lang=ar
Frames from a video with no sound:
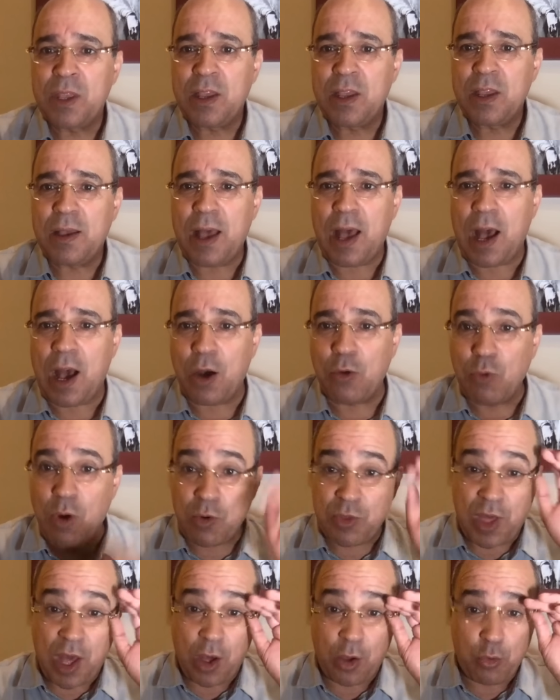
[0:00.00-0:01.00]
ها هو
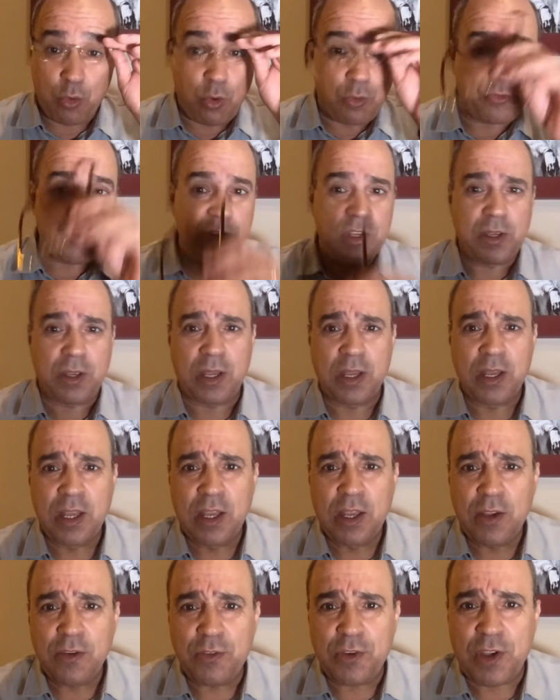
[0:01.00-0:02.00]
ظهروه في,
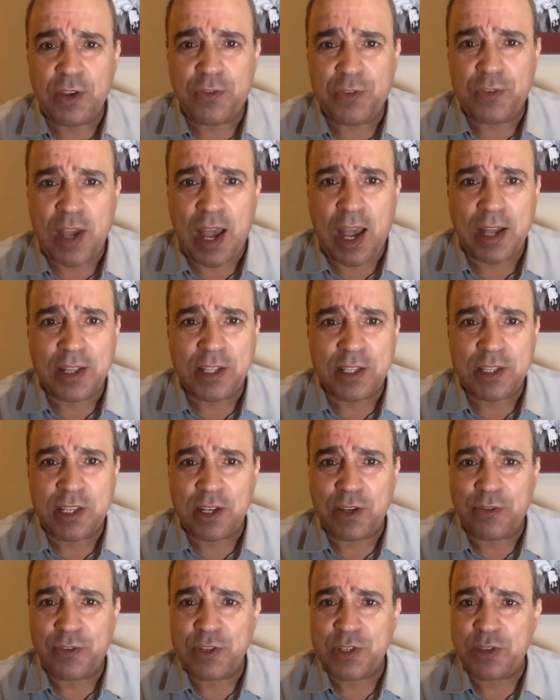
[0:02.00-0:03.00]
في في احد
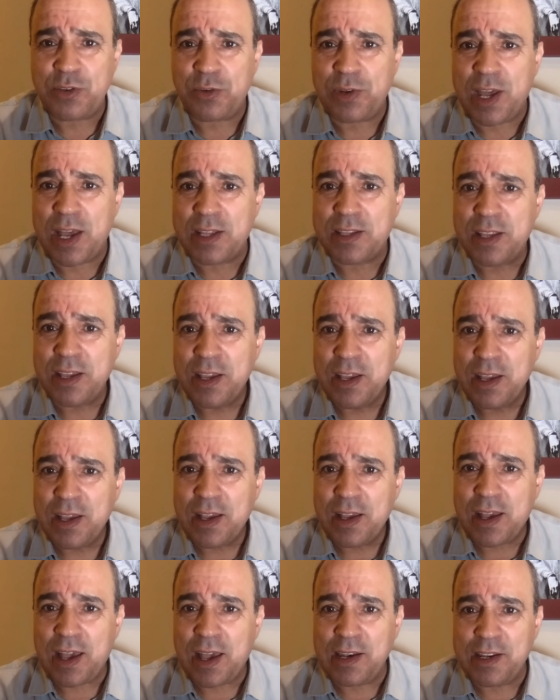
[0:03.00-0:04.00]
التلفزيونات
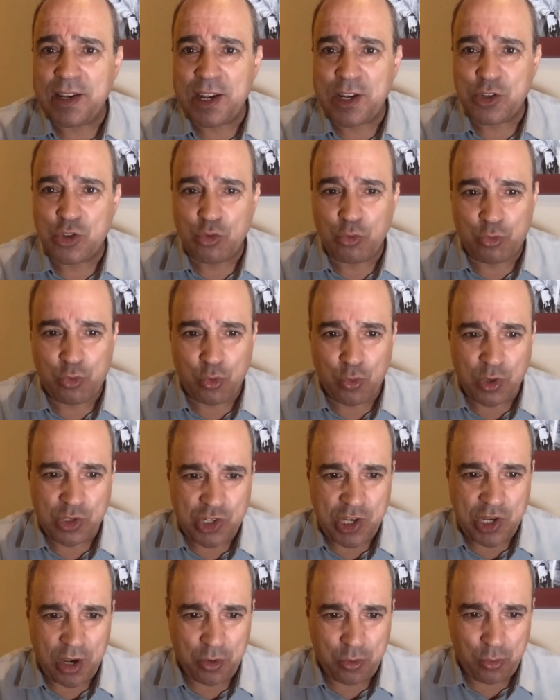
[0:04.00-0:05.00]
خلينا نشوفوا واش
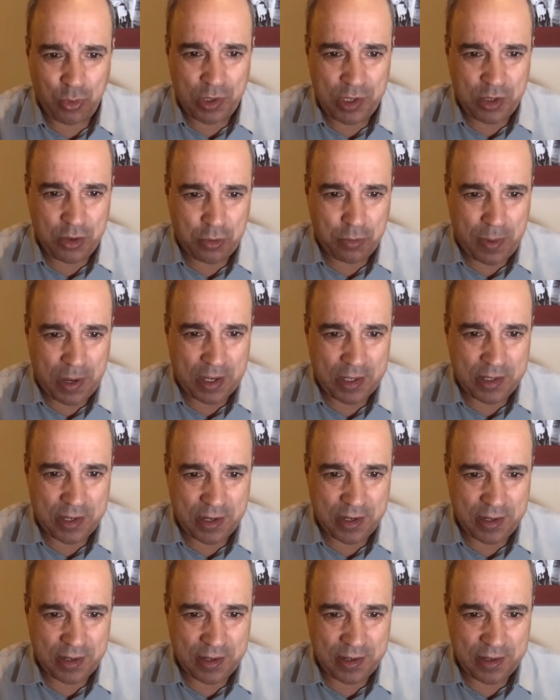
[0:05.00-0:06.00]
يحكوا عليه
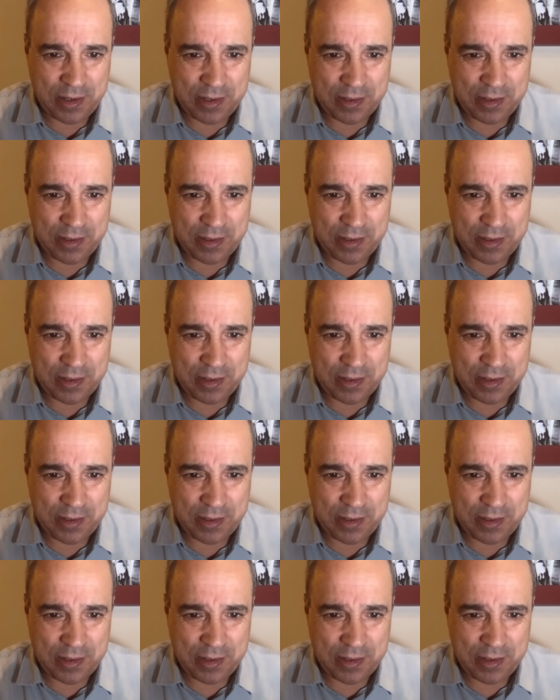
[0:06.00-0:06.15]
وبعدنا